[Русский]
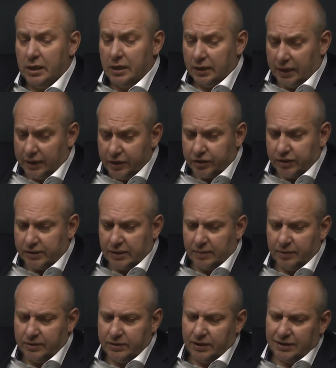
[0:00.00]
конечно,
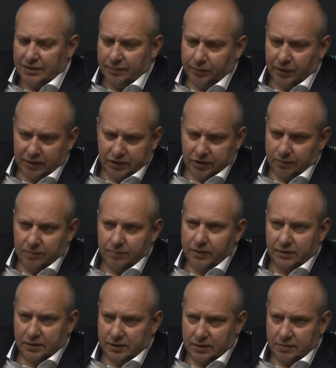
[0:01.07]
самый интересный пласт, чем
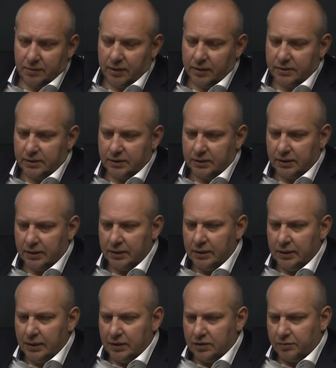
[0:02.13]
IBS занимается, это,
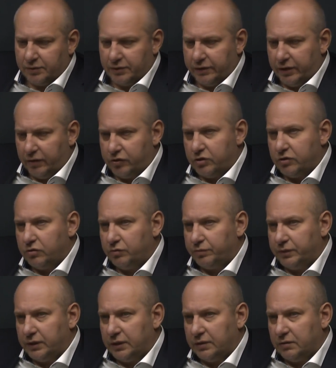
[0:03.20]
собственно говоря, очень
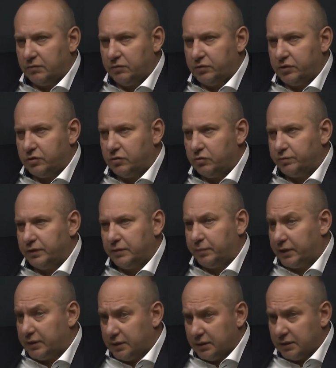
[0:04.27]
крупные, очень крупные
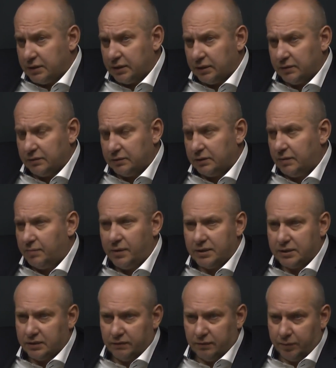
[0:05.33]
процессы, это
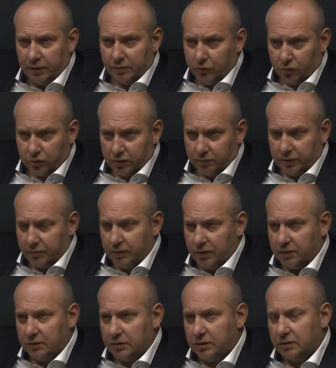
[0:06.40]
массовый подбор, например. Как,
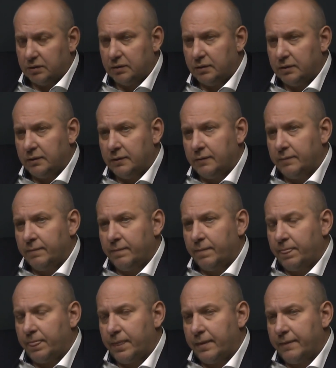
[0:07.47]
как это вот, как, как это
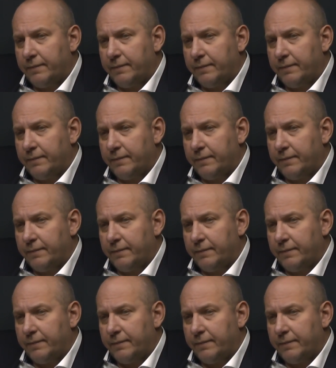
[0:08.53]
значит